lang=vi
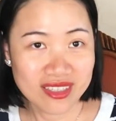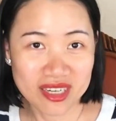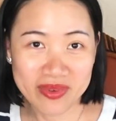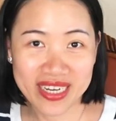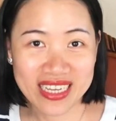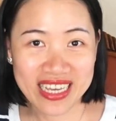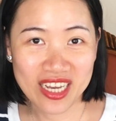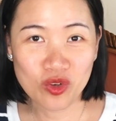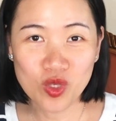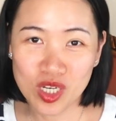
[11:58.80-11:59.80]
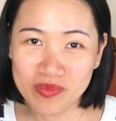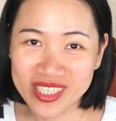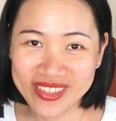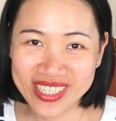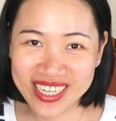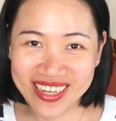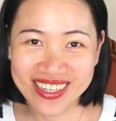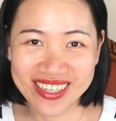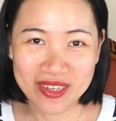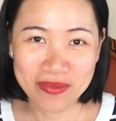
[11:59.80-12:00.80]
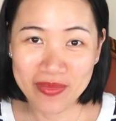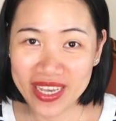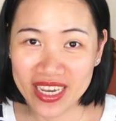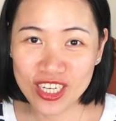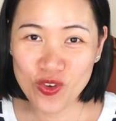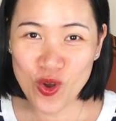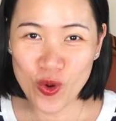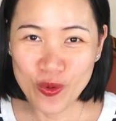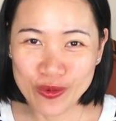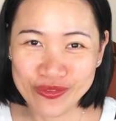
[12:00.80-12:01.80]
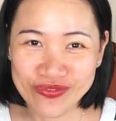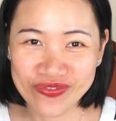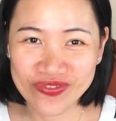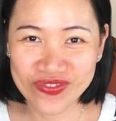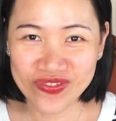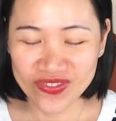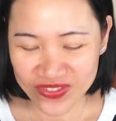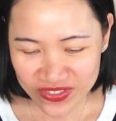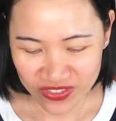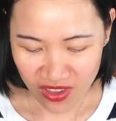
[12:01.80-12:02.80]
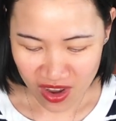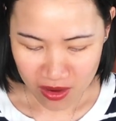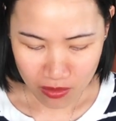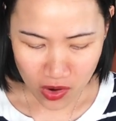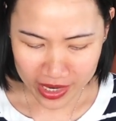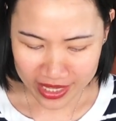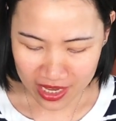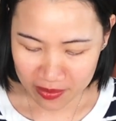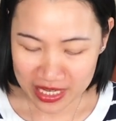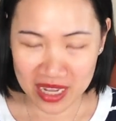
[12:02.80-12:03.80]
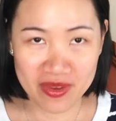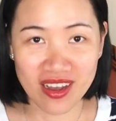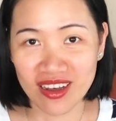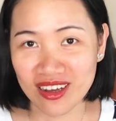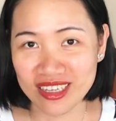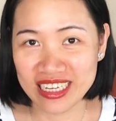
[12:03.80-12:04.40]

trong rồi cả nhà còn dùng cơm trưa trân mì ý rau củ món này chỉ có bên này mới có thôi